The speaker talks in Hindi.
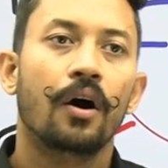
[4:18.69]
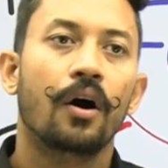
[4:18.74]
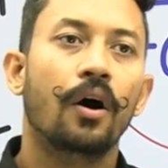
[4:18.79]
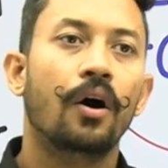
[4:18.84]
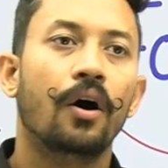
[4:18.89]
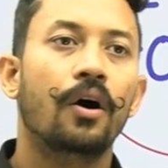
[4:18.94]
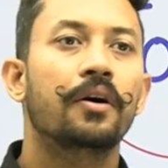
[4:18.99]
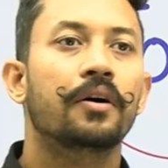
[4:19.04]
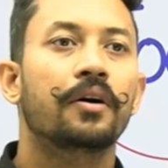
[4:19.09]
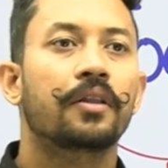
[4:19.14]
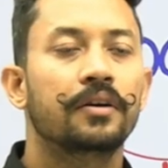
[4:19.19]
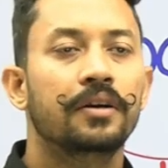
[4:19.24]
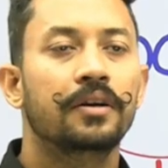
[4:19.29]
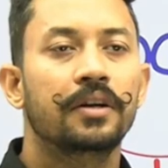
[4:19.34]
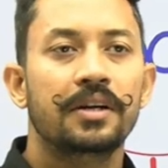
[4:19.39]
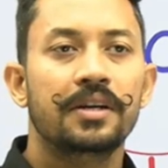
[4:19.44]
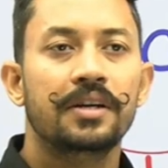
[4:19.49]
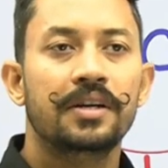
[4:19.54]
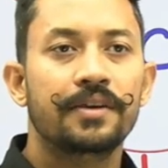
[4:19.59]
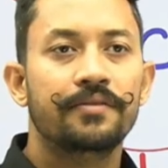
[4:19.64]
और
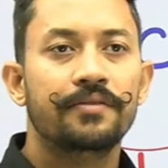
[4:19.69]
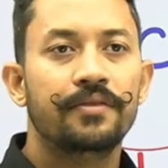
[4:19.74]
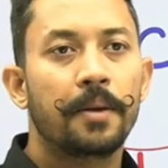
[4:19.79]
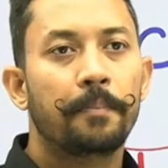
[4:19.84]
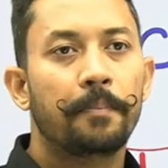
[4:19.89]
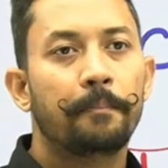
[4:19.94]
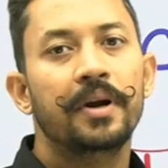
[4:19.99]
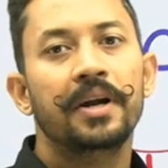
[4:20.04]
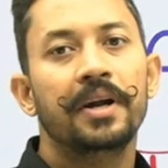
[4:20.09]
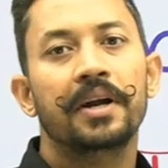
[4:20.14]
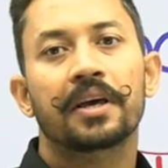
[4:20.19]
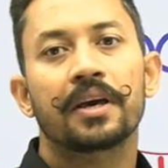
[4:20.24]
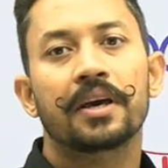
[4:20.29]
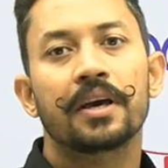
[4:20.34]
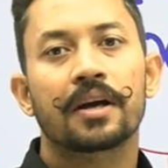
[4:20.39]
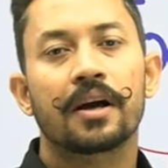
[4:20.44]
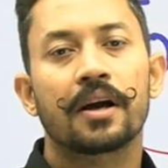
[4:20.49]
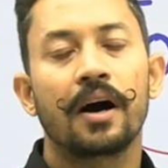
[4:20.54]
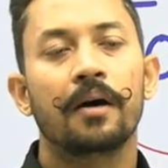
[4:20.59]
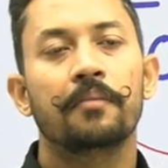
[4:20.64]
डेवलपमेंट के
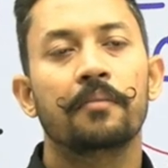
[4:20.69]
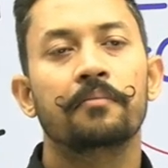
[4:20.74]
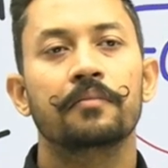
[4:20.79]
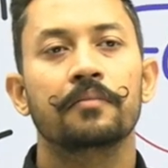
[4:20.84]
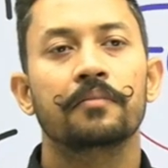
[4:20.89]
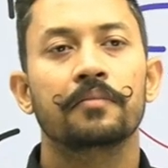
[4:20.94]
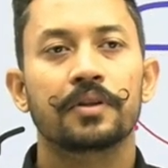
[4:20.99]
काम